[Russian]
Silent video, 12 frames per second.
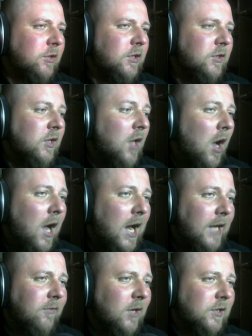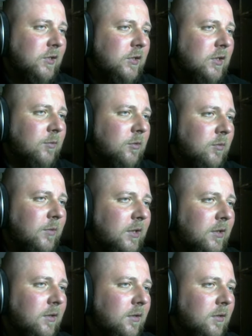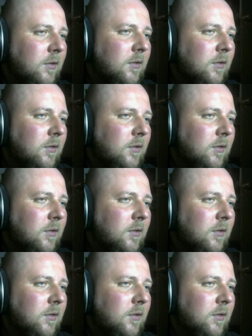и все-таки... те. А, и два раза тяпнул меня.